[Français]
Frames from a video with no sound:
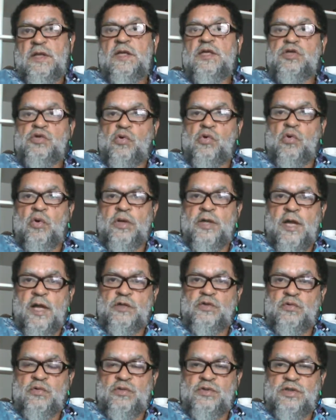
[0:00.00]
si on regarde
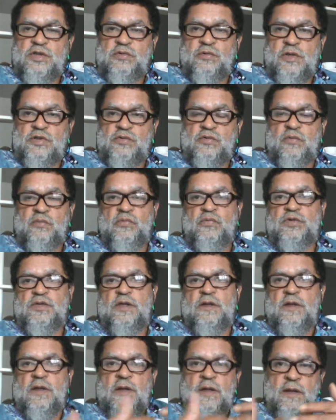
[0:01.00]
sur une situation
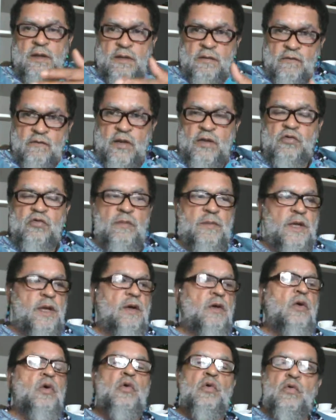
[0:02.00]
poussée vers demain
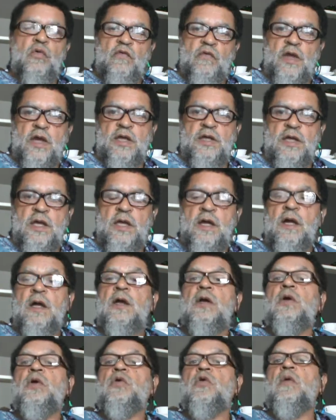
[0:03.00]
ou vers hier,
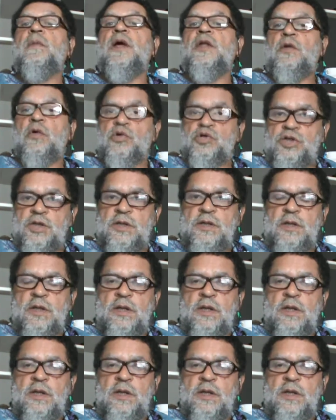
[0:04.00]
comme un danger,